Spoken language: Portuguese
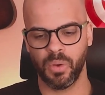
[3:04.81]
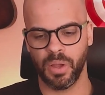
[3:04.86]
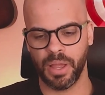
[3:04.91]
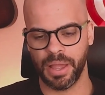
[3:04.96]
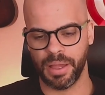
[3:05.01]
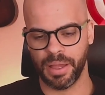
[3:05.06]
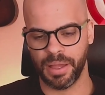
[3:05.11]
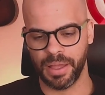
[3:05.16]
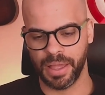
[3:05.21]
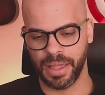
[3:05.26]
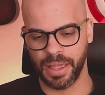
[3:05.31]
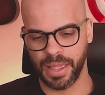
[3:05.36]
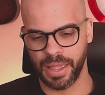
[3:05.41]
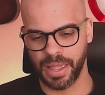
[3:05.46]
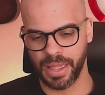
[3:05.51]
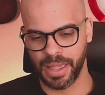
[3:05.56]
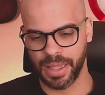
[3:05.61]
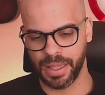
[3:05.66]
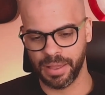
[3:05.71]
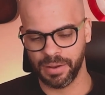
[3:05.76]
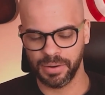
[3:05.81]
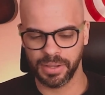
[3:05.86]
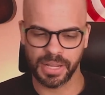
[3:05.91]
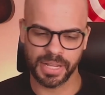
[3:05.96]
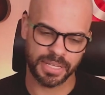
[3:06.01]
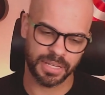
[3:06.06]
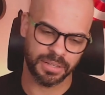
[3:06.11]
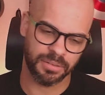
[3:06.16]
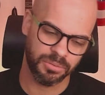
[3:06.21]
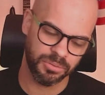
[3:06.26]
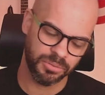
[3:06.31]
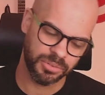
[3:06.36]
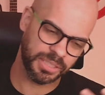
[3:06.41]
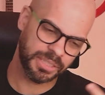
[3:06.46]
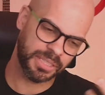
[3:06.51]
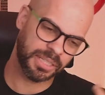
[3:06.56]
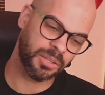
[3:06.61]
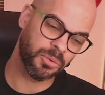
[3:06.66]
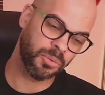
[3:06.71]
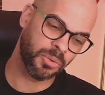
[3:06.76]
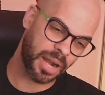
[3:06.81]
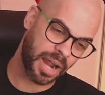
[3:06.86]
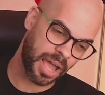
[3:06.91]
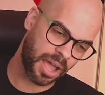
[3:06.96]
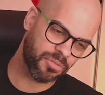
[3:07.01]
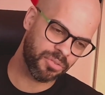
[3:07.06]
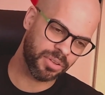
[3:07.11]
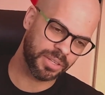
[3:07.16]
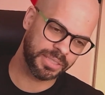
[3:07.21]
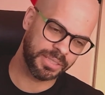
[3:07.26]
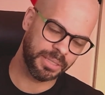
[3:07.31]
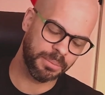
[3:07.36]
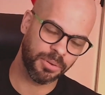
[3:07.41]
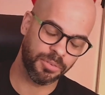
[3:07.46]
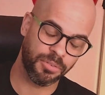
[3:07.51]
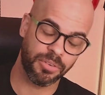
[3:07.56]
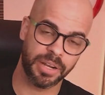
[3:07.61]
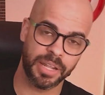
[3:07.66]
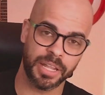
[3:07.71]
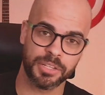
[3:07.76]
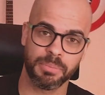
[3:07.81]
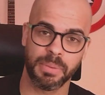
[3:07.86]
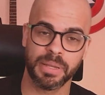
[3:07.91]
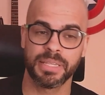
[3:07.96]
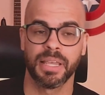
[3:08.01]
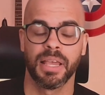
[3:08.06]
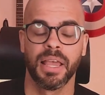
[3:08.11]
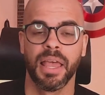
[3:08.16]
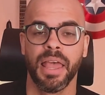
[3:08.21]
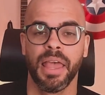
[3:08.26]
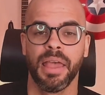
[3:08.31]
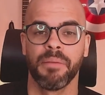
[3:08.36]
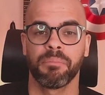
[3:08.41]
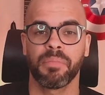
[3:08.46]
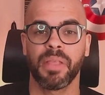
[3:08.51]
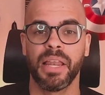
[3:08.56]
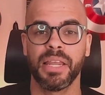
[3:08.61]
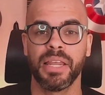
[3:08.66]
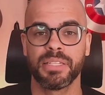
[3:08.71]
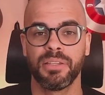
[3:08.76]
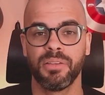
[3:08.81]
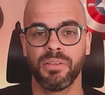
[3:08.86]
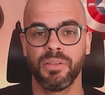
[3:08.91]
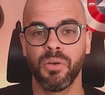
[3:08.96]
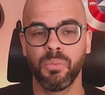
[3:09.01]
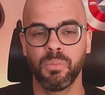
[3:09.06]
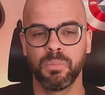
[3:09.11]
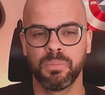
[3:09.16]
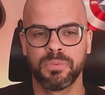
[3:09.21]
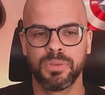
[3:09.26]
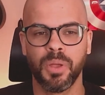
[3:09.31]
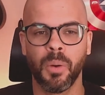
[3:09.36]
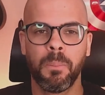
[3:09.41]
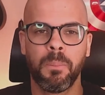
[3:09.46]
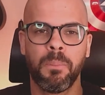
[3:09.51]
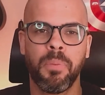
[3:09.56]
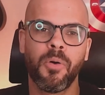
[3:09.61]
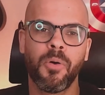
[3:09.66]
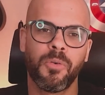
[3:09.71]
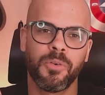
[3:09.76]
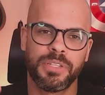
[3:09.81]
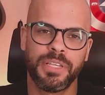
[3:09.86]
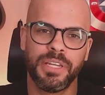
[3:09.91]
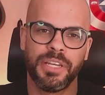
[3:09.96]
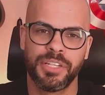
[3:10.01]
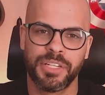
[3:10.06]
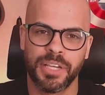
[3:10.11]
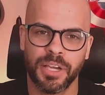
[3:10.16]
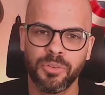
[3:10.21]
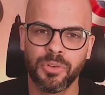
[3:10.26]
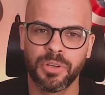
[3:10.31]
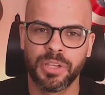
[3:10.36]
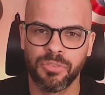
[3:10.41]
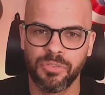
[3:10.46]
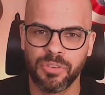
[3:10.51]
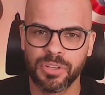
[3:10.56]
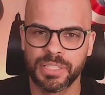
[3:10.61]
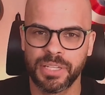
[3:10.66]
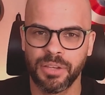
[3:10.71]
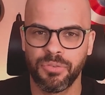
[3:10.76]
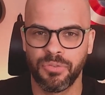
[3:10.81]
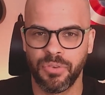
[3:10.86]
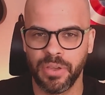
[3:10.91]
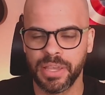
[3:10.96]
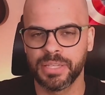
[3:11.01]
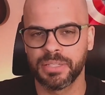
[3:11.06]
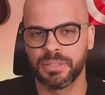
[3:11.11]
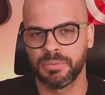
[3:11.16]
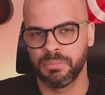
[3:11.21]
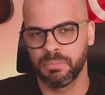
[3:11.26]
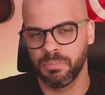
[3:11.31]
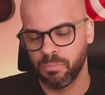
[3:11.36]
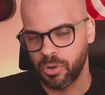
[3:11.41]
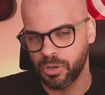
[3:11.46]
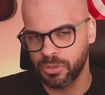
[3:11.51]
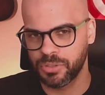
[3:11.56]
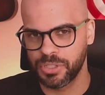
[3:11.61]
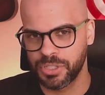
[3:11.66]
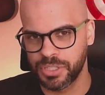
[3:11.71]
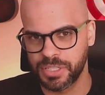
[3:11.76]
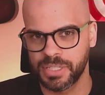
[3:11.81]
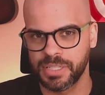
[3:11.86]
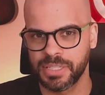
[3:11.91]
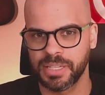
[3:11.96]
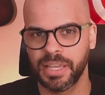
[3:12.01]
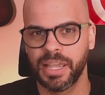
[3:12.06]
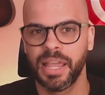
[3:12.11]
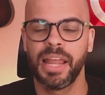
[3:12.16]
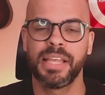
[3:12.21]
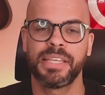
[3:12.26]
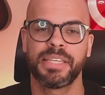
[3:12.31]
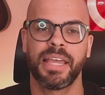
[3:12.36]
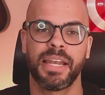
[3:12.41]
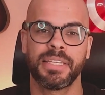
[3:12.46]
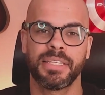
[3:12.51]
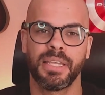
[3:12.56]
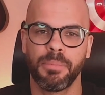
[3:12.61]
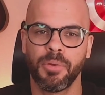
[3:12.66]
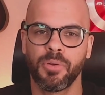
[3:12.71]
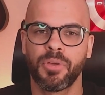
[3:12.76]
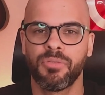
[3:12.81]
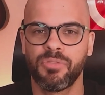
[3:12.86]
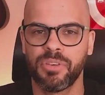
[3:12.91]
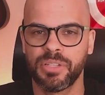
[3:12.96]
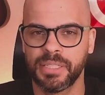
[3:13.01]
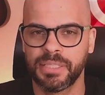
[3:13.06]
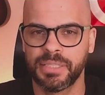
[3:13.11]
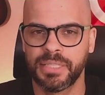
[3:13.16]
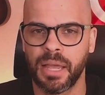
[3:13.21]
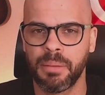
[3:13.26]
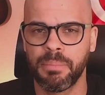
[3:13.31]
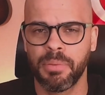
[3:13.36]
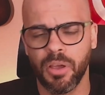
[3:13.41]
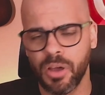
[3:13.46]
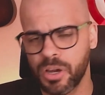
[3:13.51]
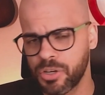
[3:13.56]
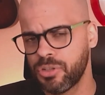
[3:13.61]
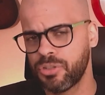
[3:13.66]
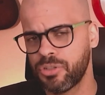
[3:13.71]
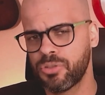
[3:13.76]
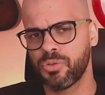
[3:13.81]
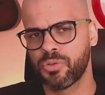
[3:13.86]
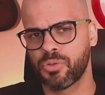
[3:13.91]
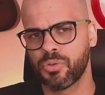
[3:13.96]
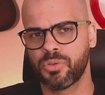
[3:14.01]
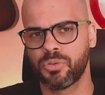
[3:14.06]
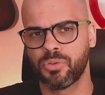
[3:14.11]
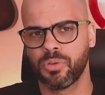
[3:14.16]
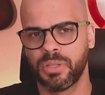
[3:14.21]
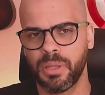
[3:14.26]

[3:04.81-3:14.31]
É, é, é quer dizer, não sei se é tão grave assim, pra verdade, mas eles não tão pouco se lixando o que você fez, modo de dizer. Eles querem saber o que você sabe. Eu acho isso justo.